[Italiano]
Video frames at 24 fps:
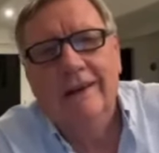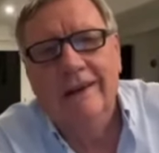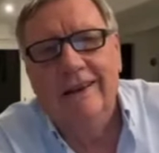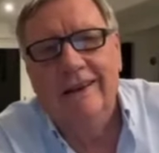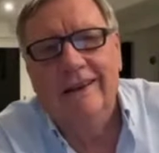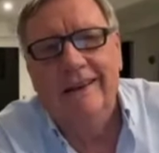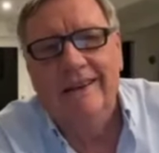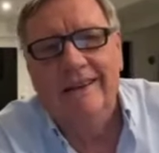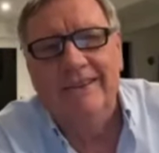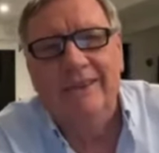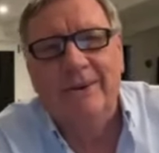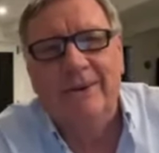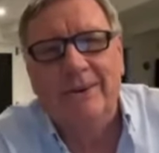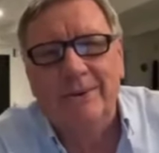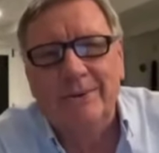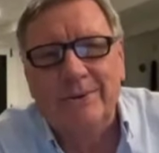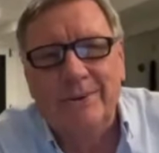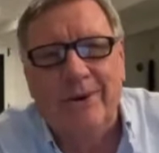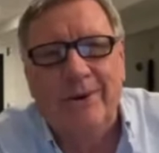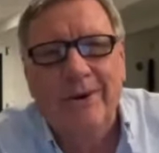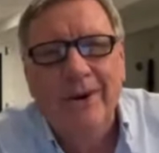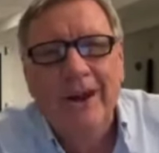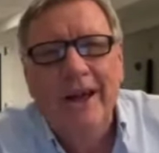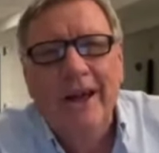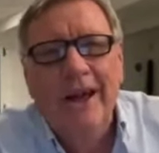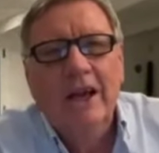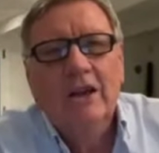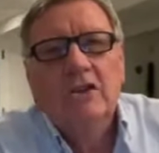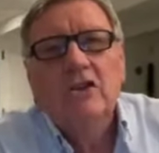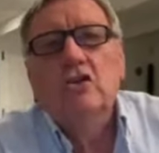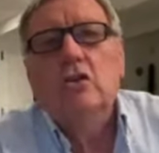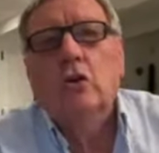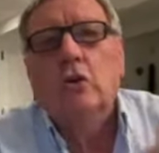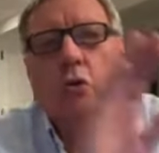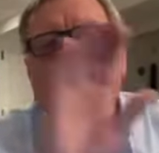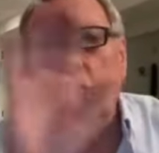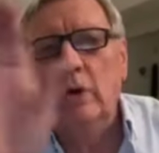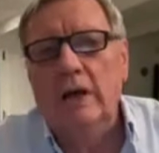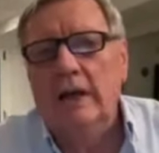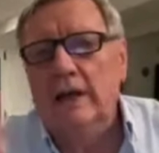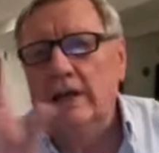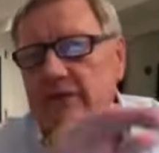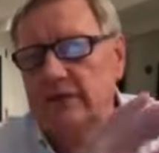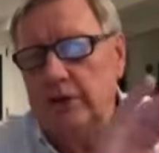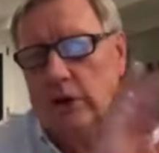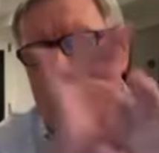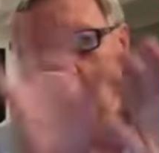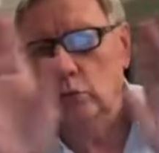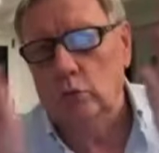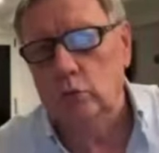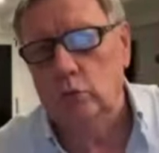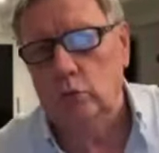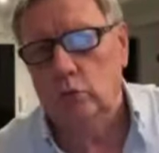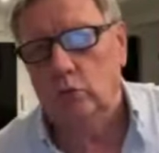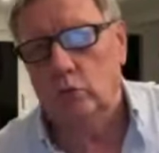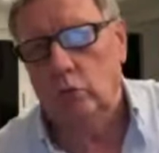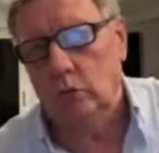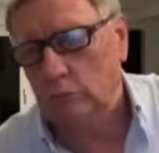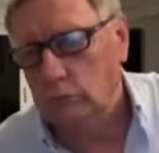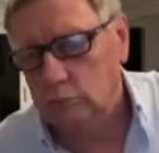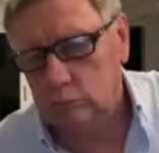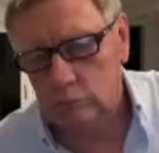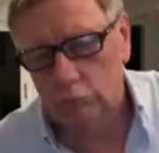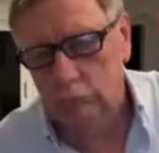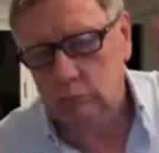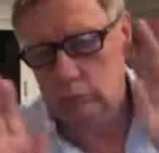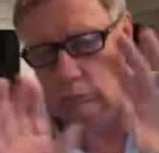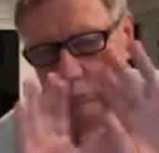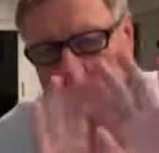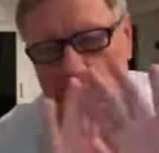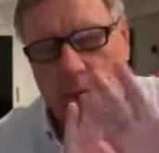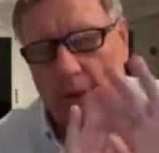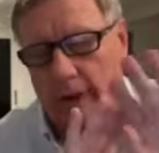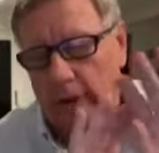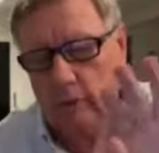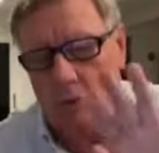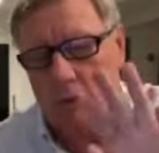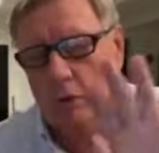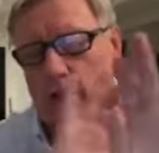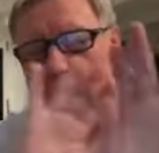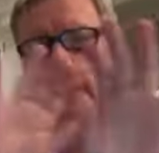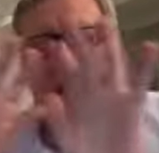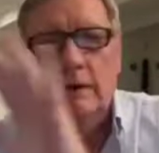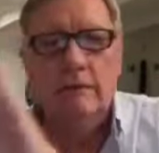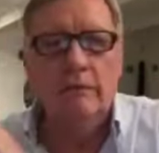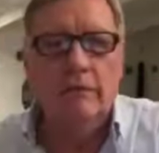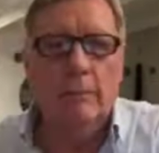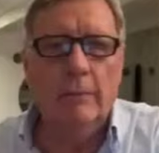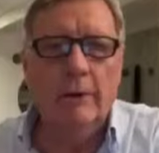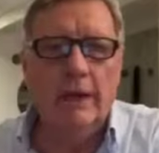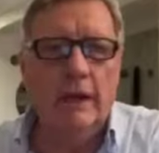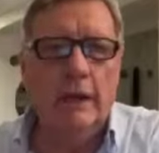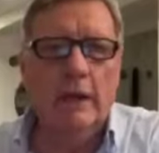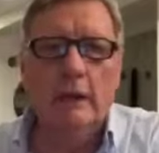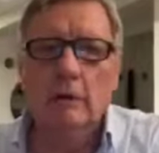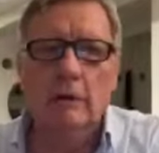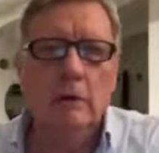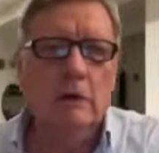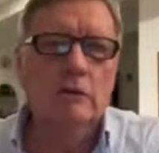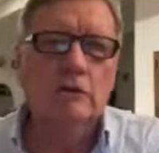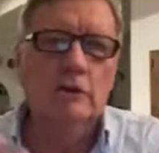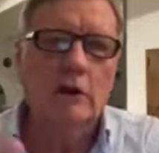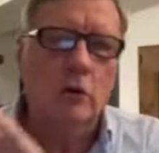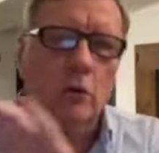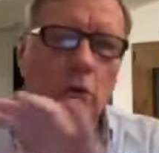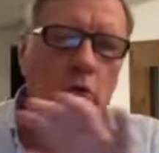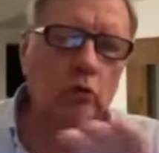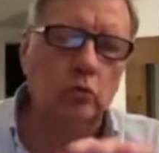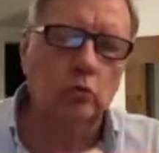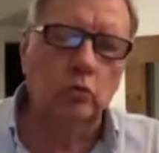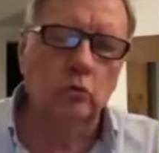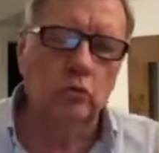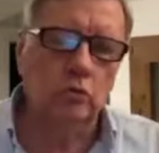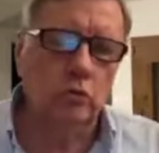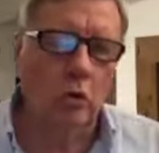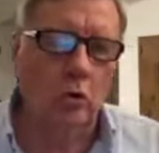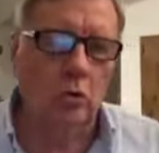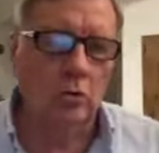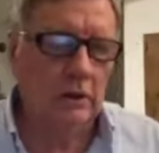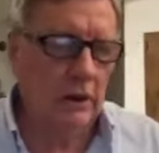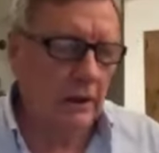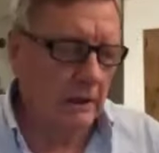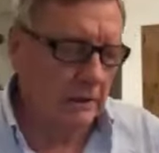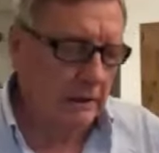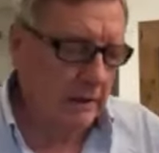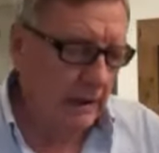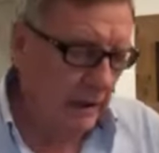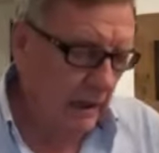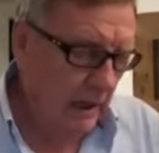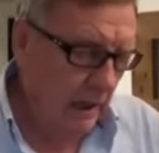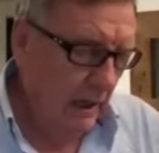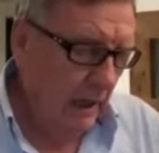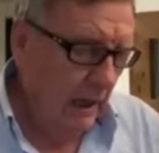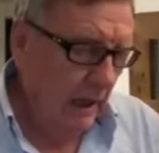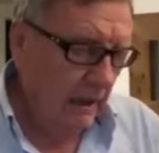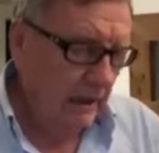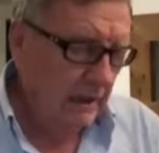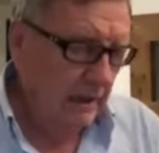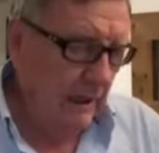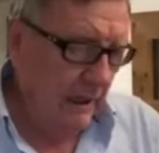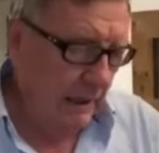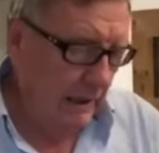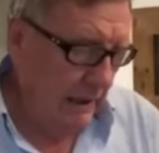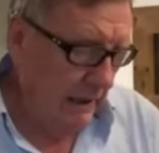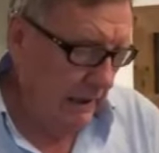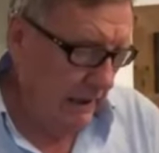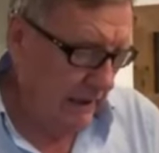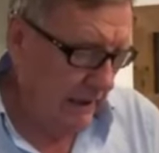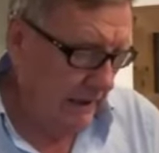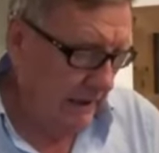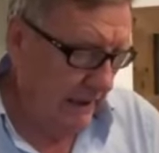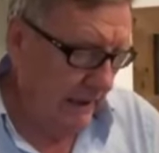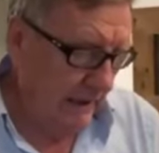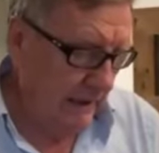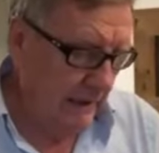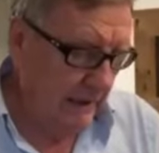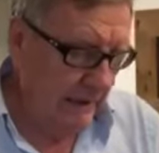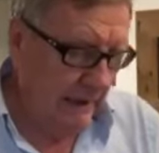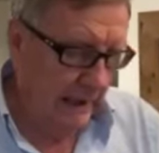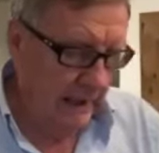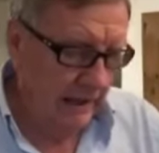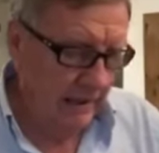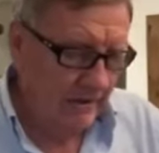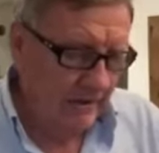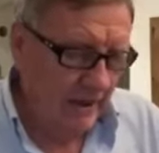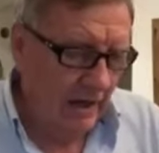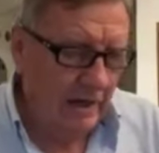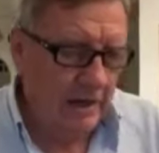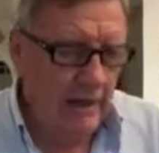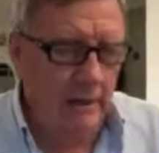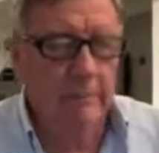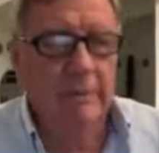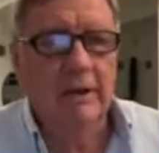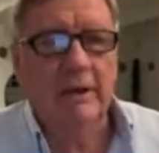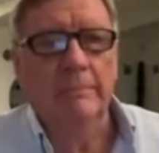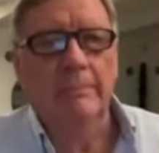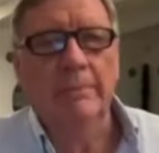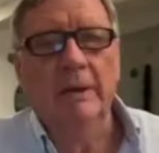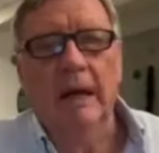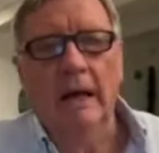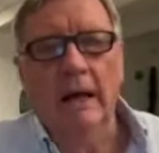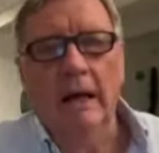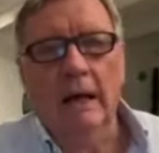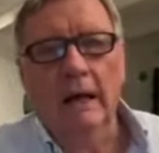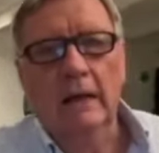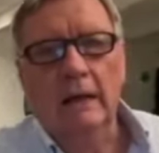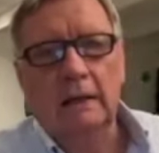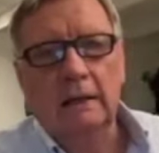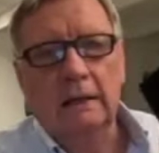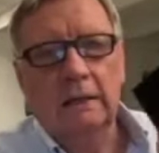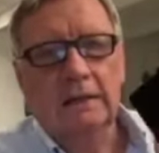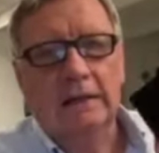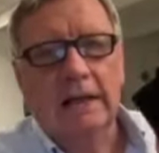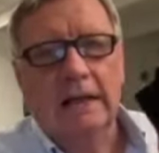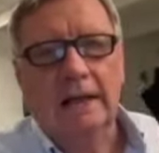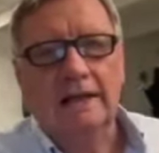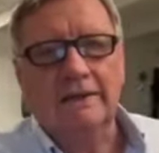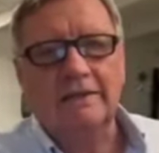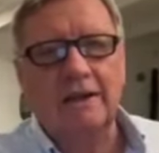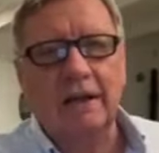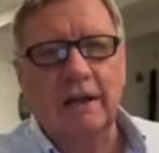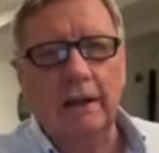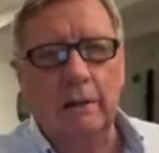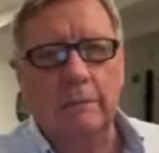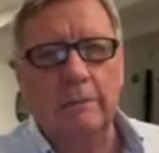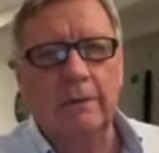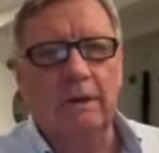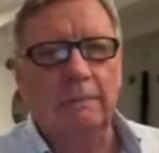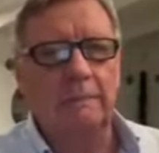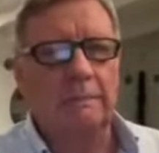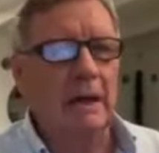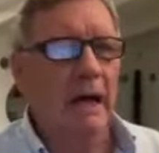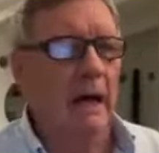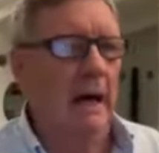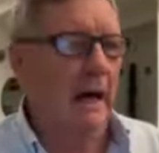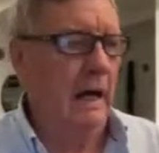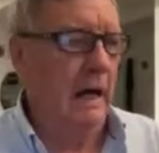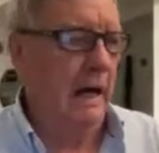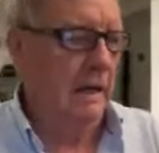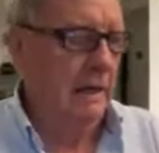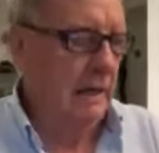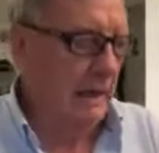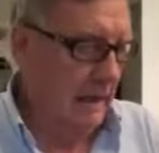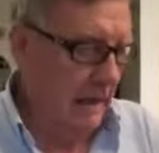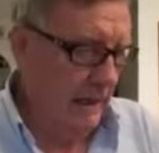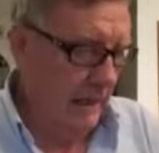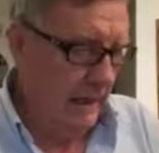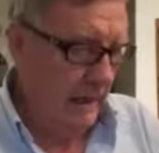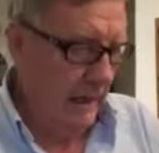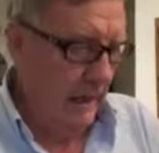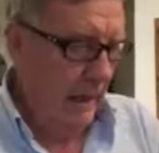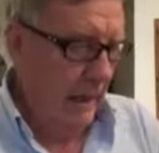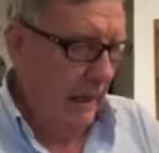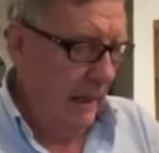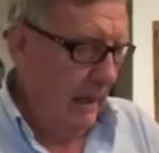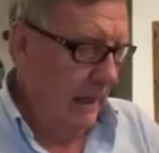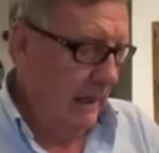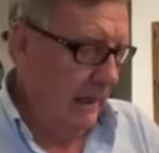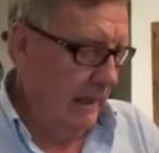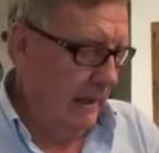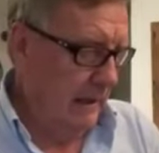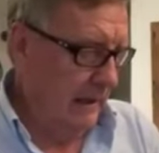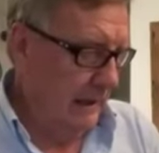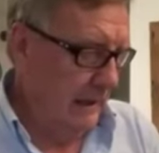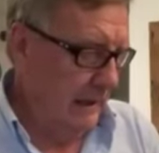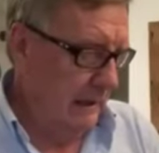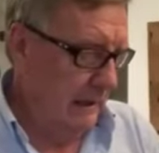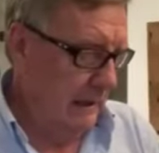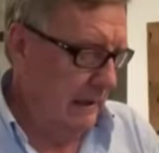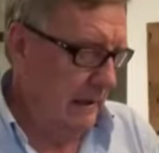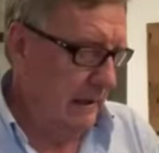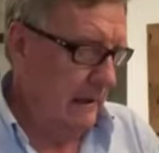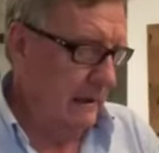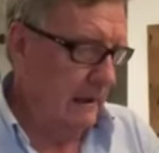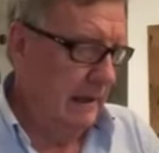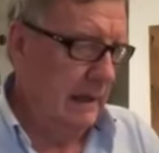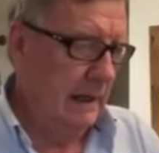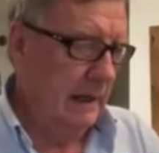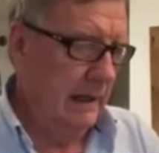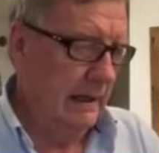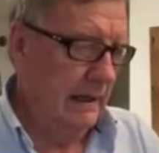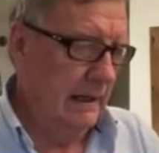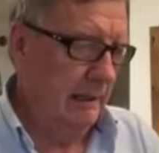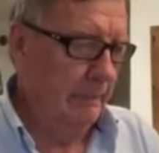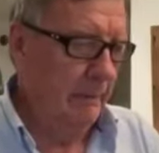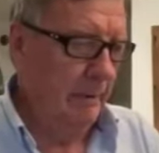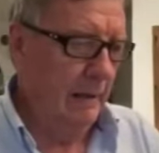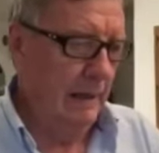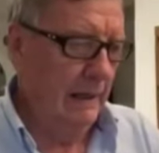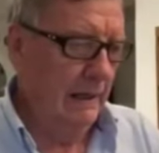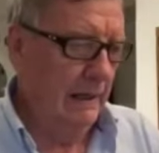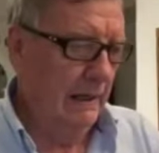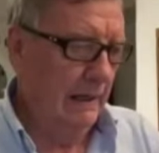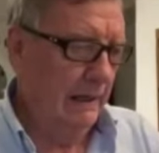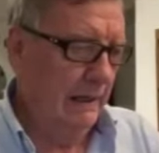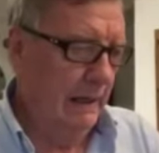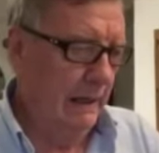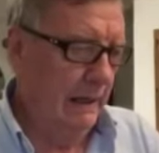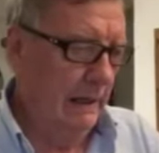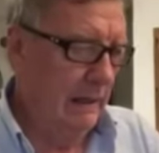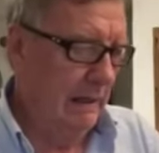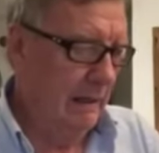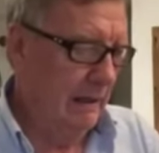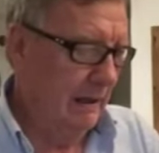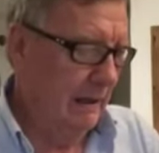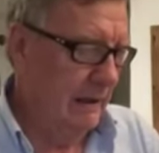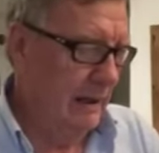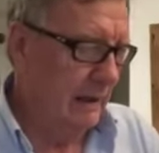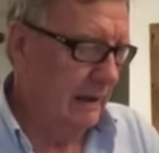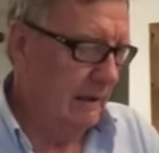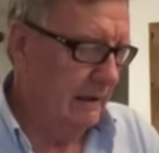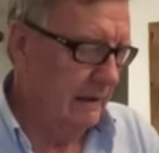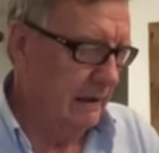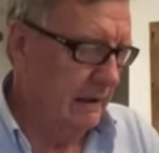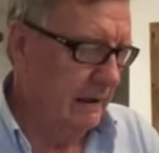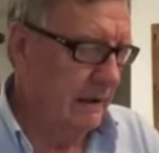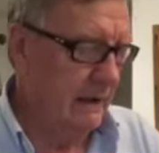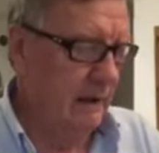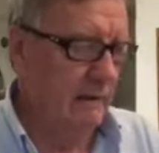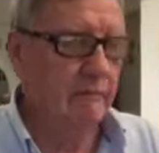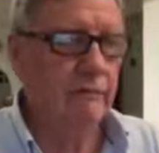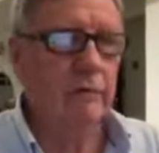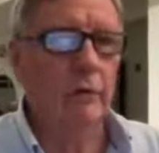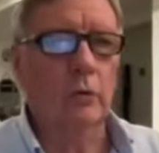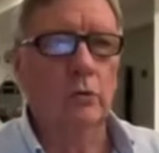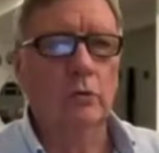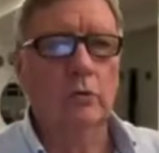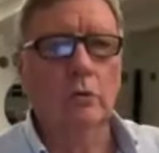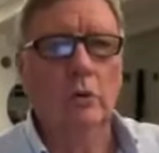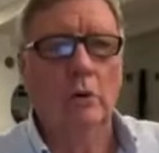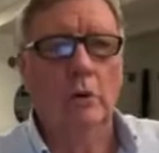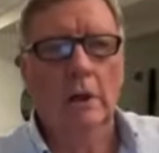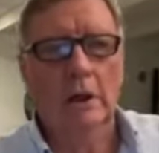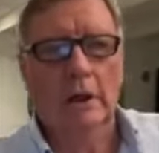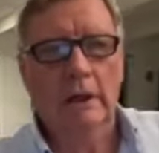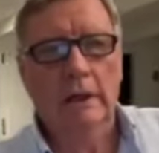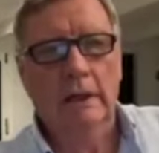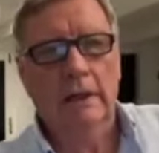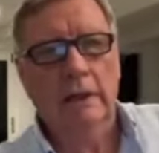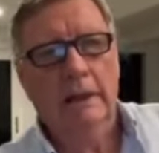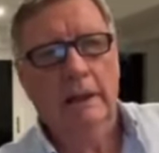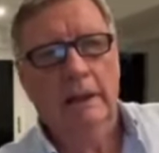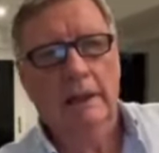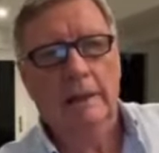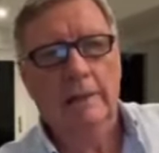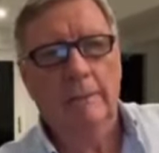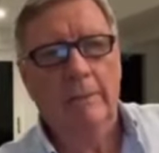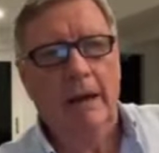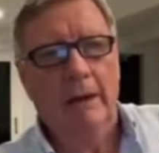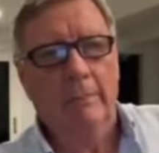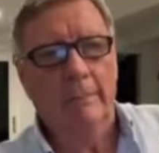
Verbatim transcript: non lo so, ci sono quelli che sanno tutto. Vabbè, quelli va bene, quelli sanno tutto, da, da, dal, dal, dalla Sacra Bibbia, dalla Sacra Bibbia alle, alle, alle, alle, cartine in fondo, alle